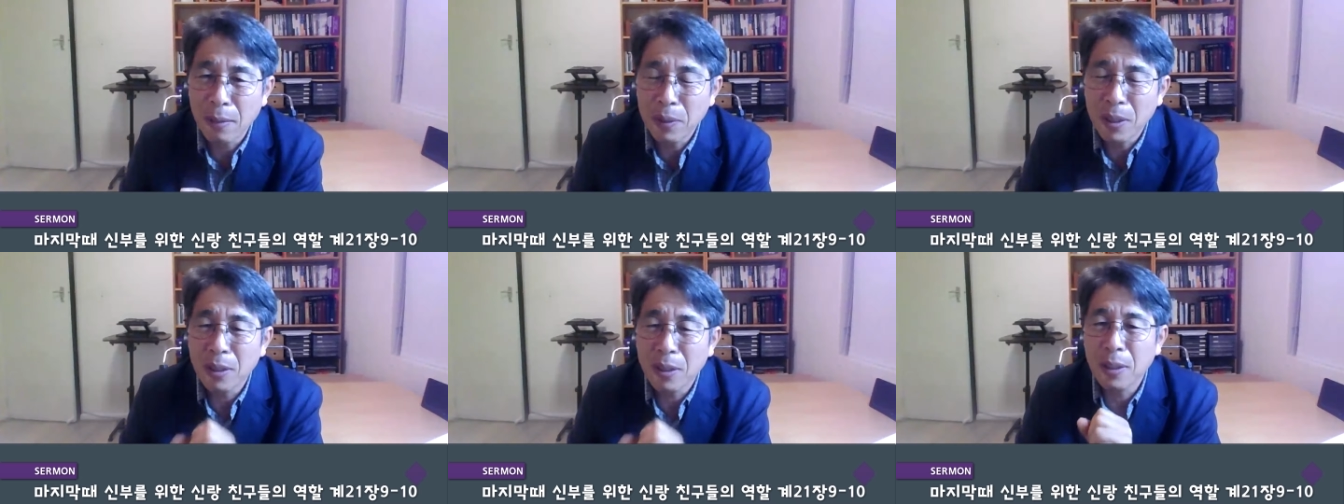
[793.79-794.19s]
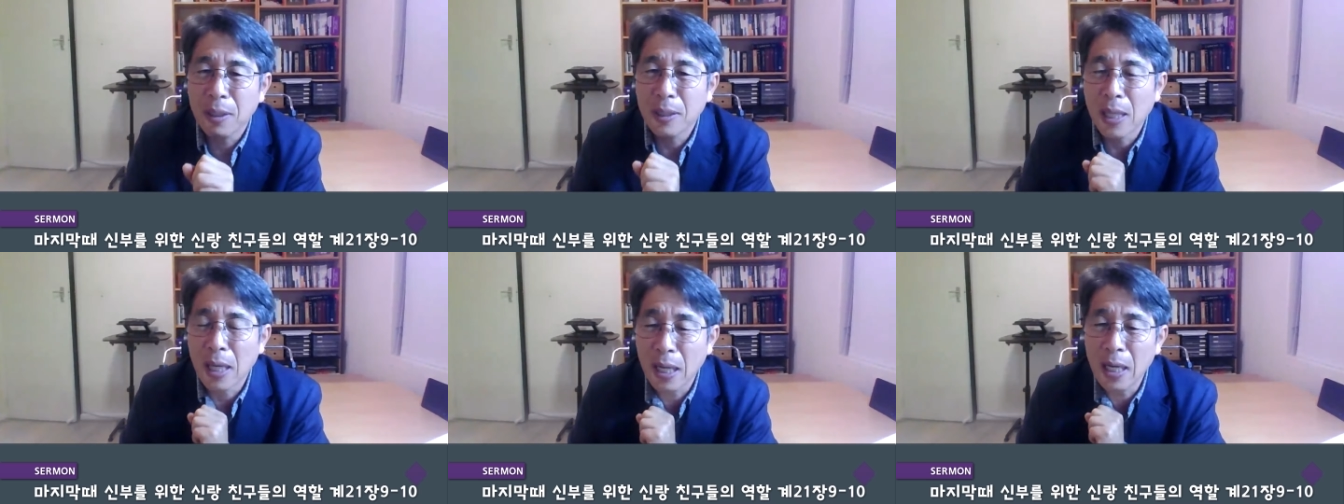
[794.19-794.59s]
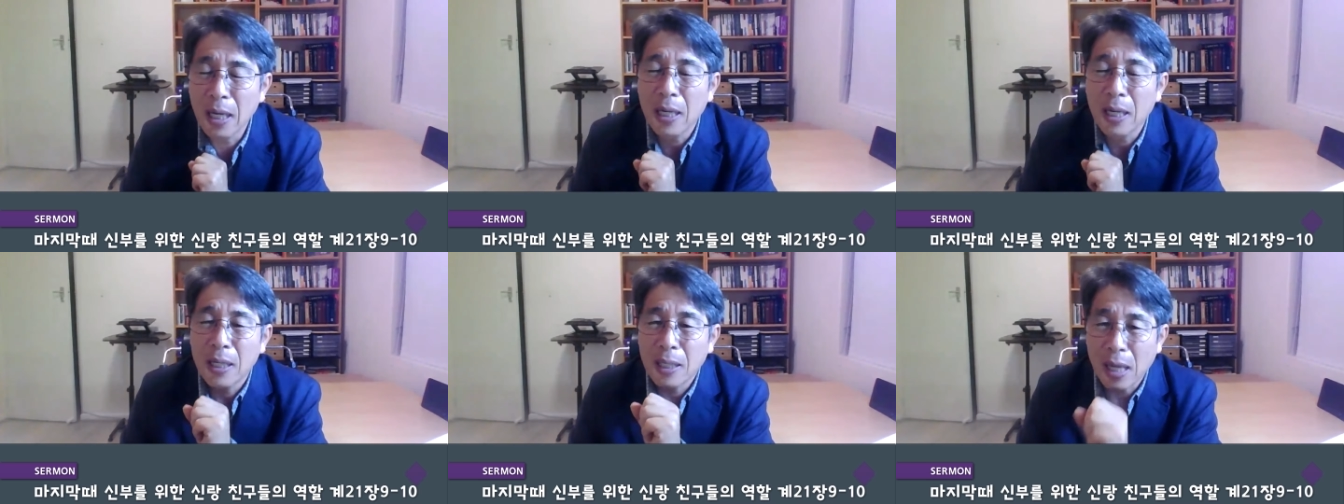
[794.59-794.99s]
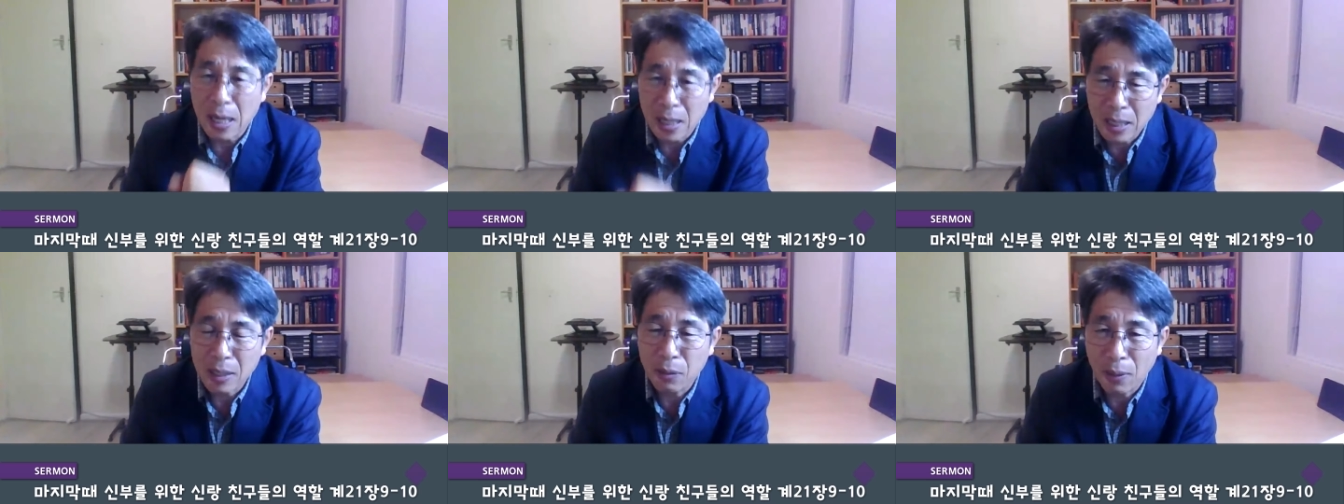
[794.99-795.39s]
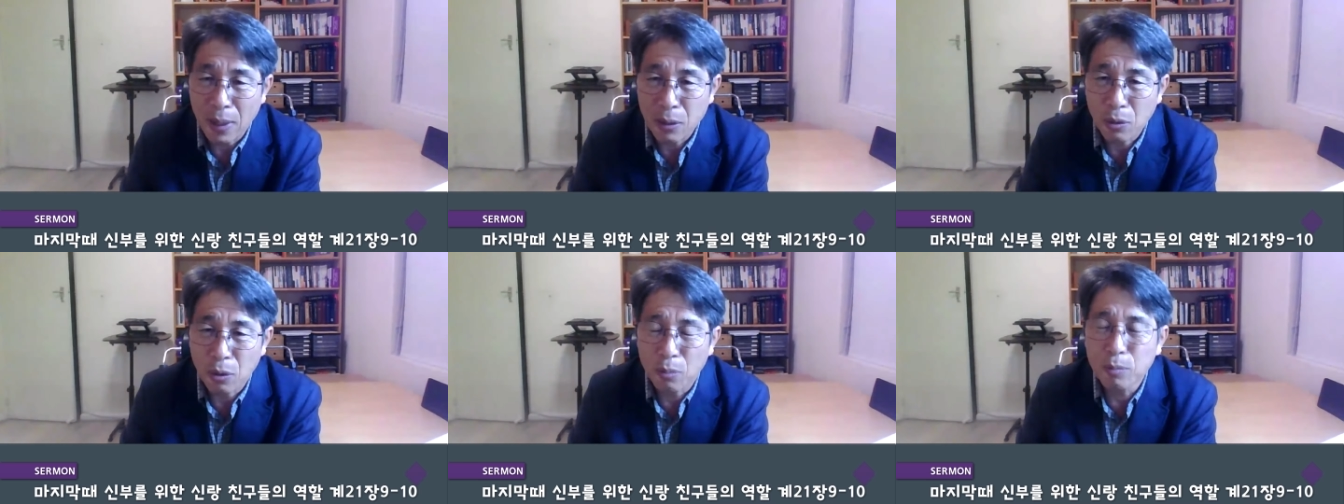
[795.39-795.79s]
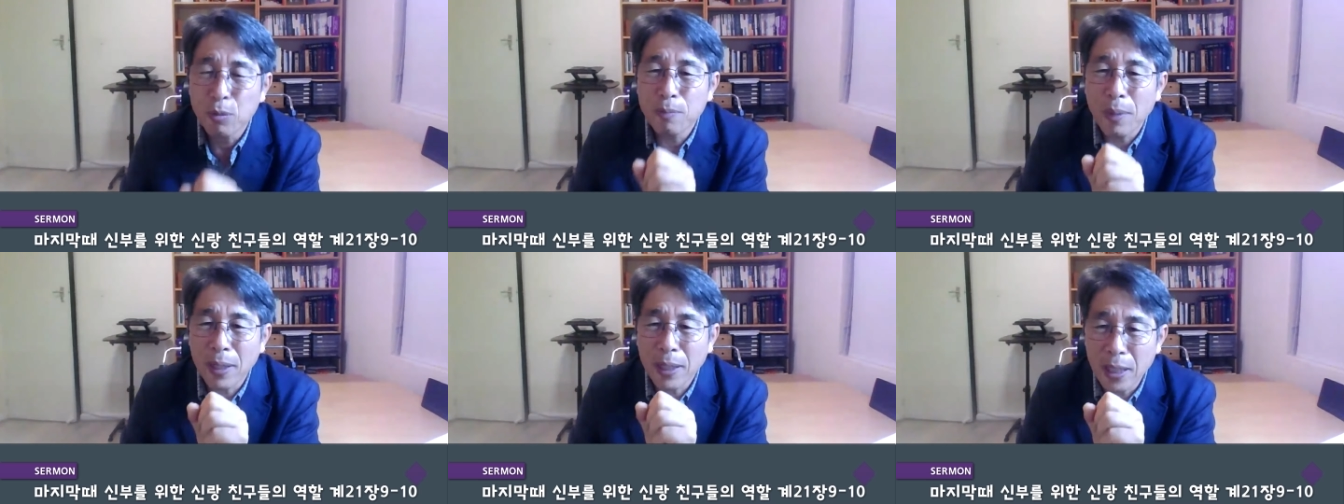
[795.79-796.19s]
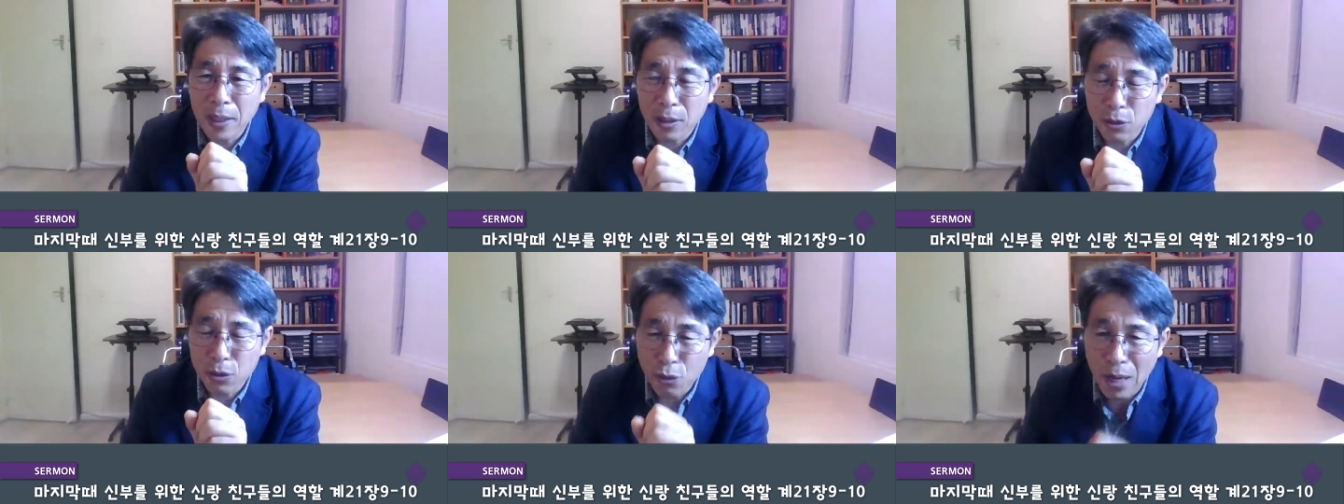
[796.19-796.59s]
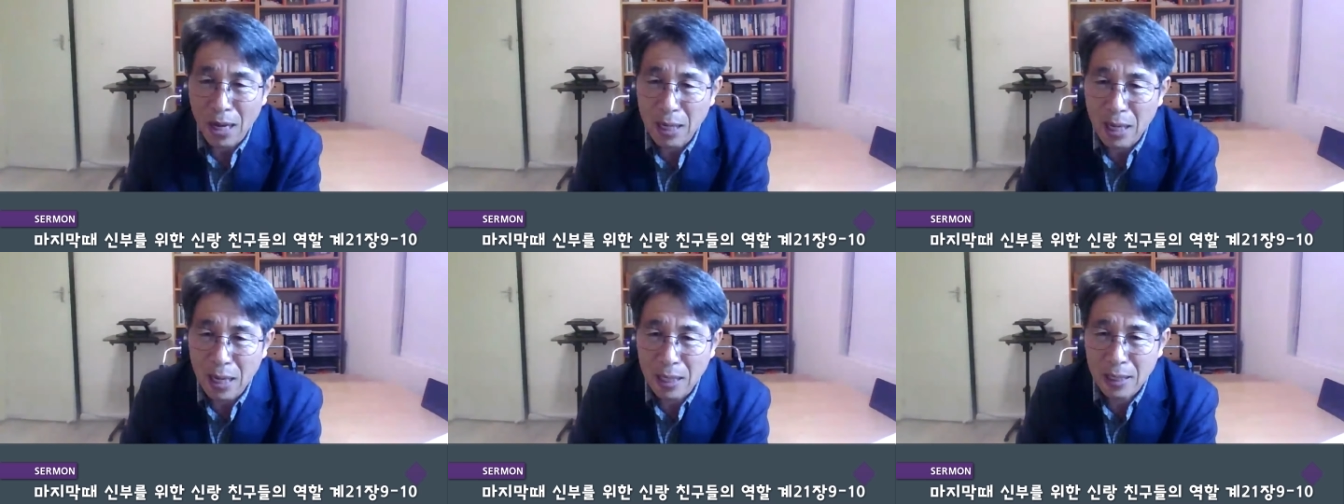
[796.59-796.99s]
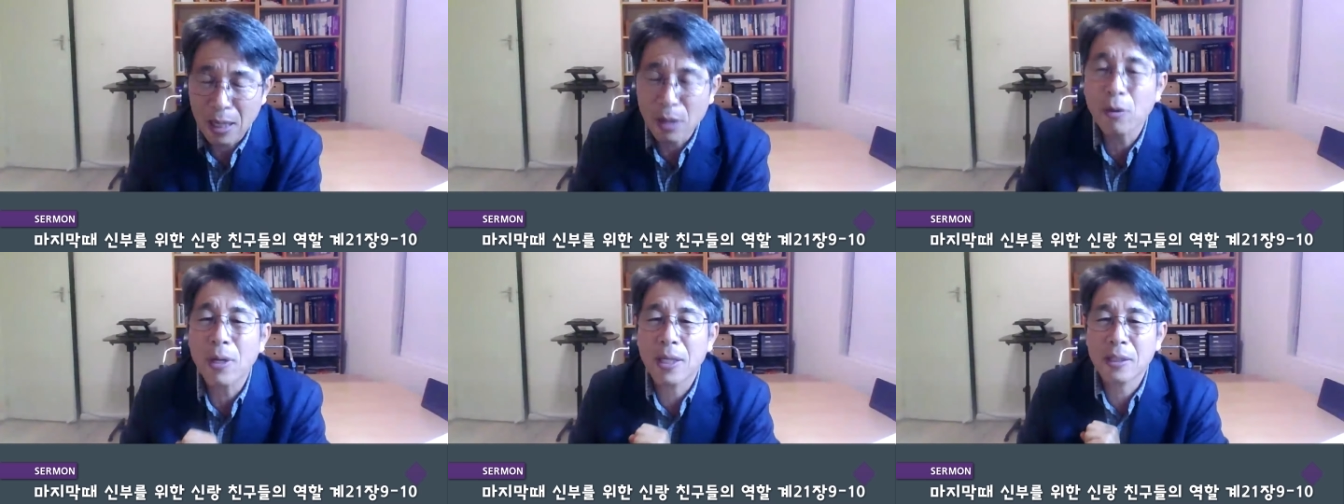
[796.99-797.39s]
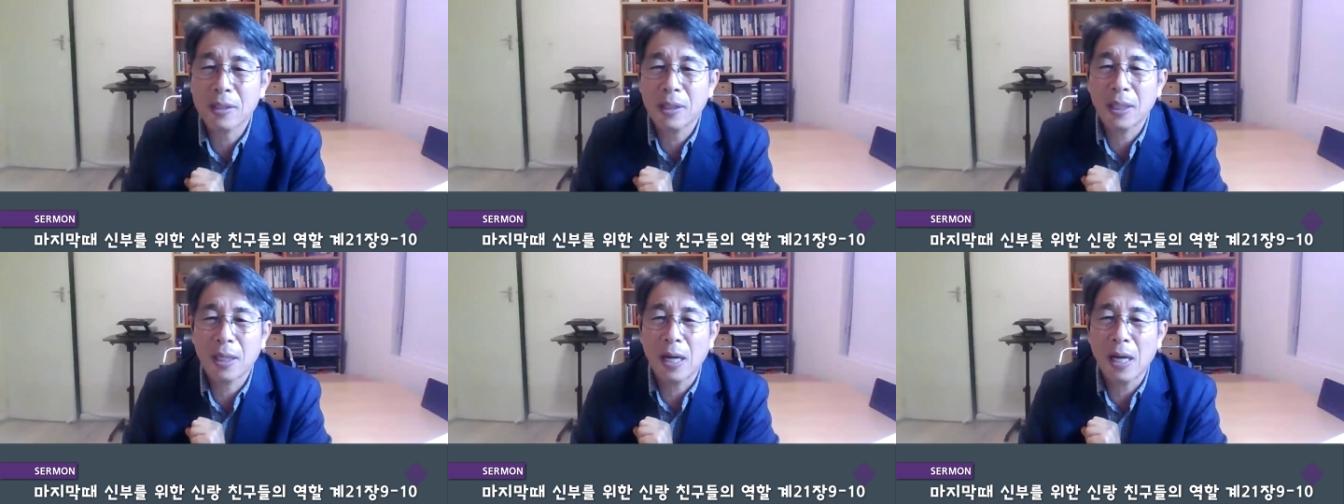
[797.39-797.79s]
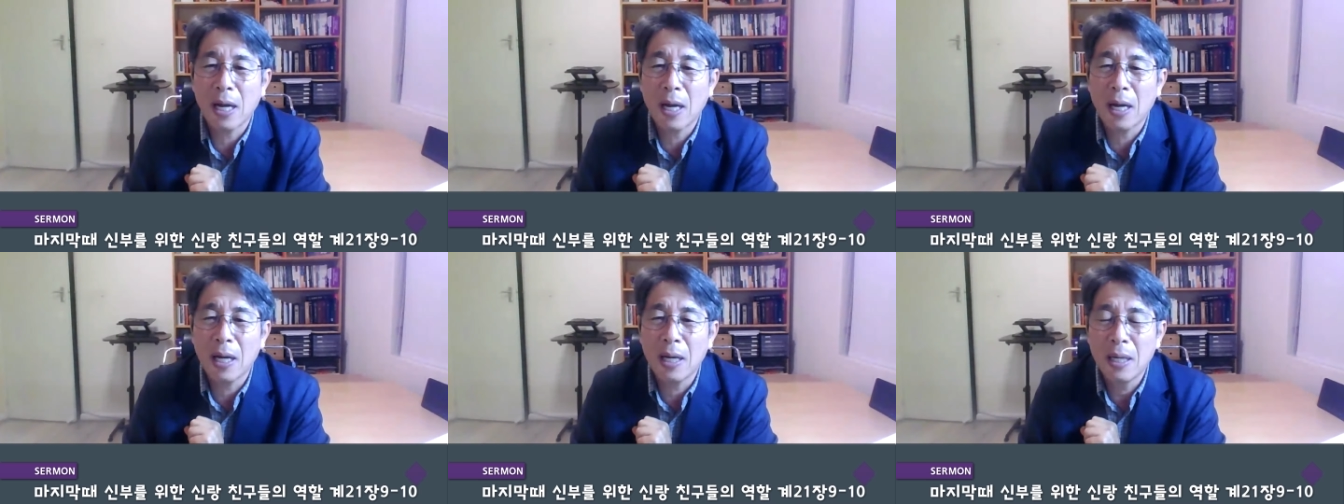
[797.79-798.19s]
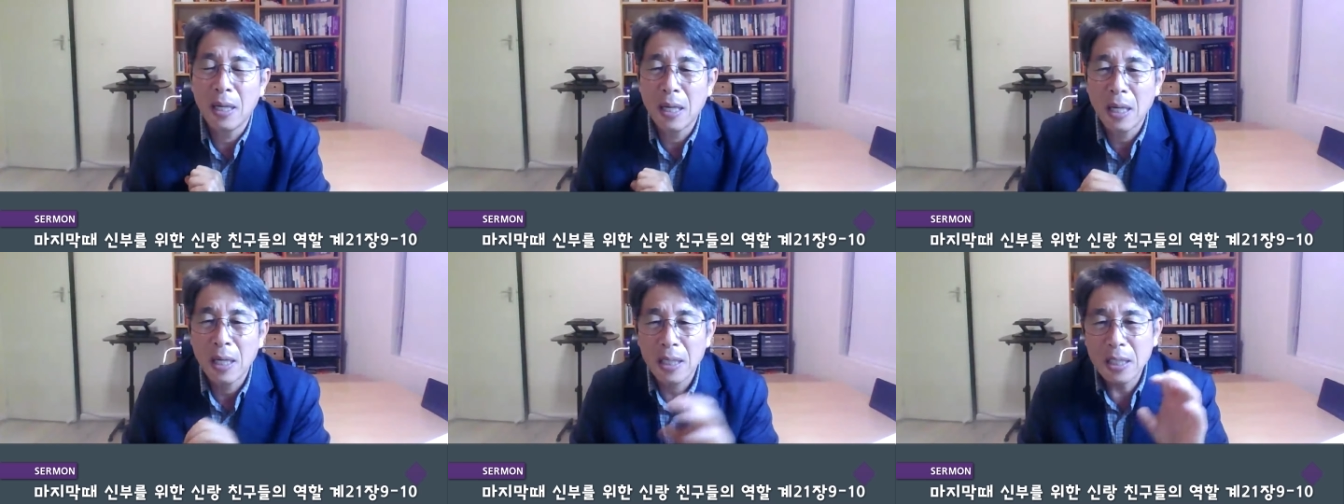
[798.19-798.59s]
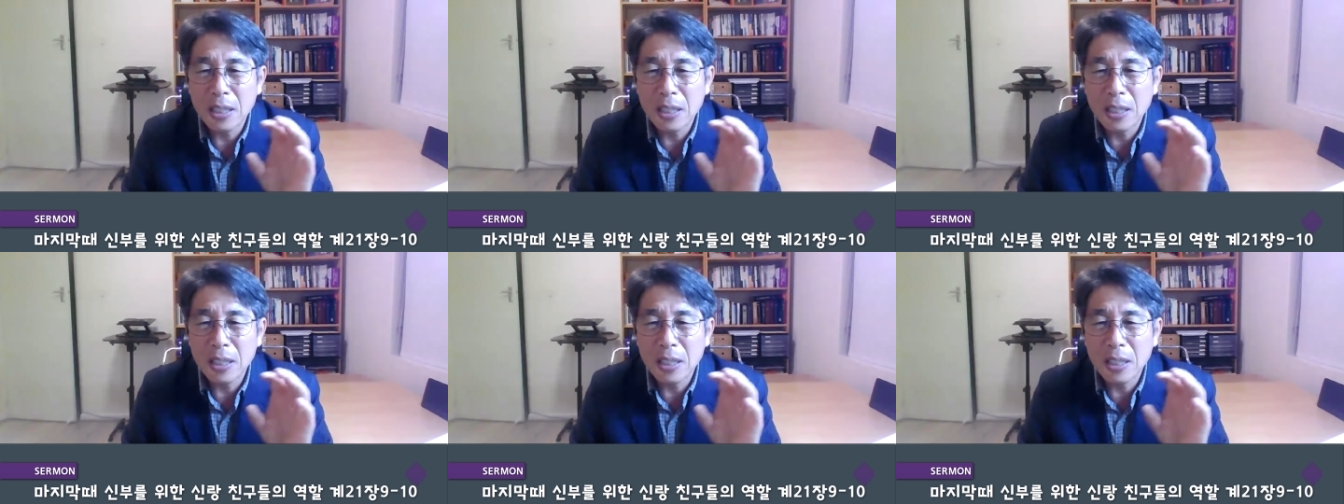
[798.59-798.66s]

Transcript: 일어나면은 내가 가까이 왔고, 문 밖에 이런 줄 알라라고 했으니까,